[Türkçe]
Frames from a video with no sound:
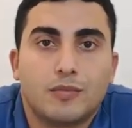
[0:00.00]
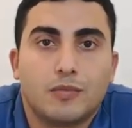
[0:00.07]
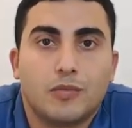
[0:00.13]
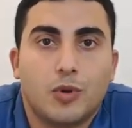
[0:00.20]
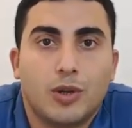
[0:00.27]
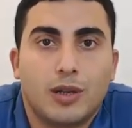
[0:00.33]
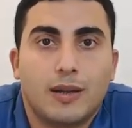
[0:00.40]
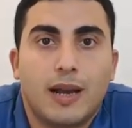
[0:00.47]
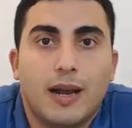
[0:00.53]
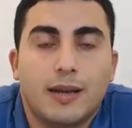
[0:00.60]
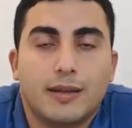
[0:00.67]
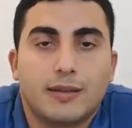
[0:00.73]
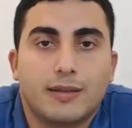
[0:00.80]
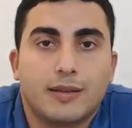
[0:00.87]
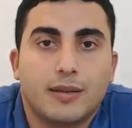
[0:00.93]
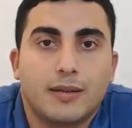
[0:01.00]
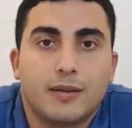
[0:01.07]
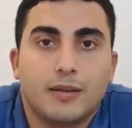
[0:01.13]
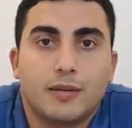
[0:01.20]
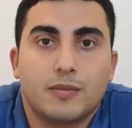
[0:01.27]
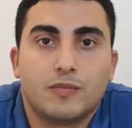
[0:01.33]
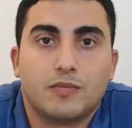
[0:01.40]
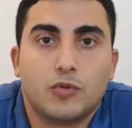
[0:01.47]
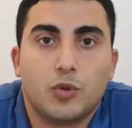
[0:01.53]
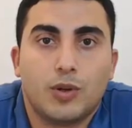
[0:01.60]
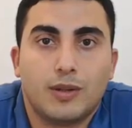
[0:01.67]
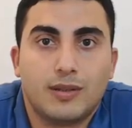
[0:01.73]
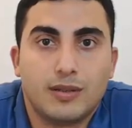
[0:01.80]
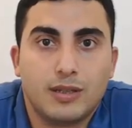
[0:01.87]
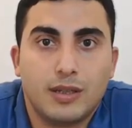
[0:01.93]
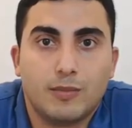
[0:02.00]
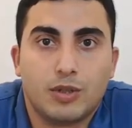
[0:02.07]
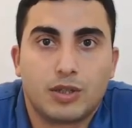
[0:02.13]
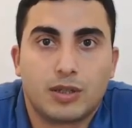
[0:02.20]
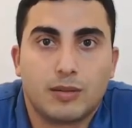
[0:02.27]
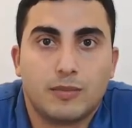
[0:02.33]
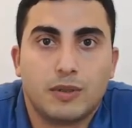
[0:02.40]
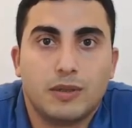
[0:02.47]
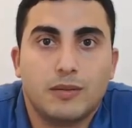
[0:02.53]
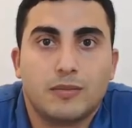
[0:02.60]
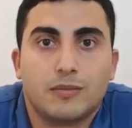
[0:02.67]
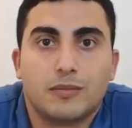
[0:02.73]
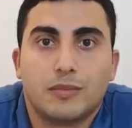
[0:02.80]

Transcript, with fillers: böyle gayet yöneticiymiş gibi,